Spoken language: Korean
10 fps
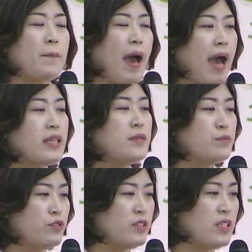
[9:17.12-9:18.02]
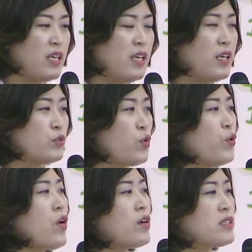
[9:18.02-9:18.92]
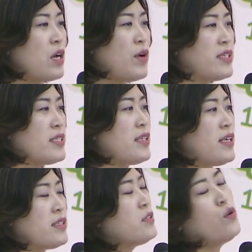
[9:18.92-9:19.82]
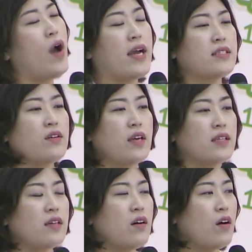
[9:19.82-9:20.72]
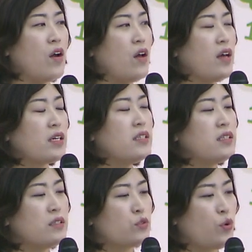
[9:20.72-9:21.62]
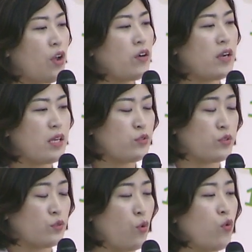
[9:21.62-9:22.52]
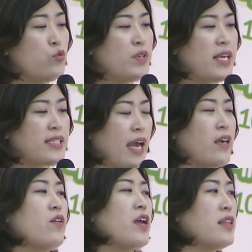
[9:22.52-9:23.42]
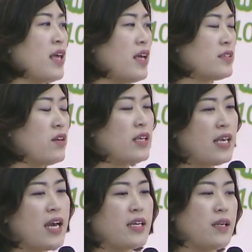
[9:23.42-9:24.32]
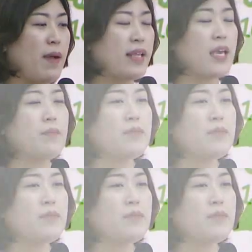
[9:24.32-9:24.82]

많은 분들이 조력자와 친해지는 과정에서 그 조력을 해주는 도우미의 자격에 대해서 이야기를 많이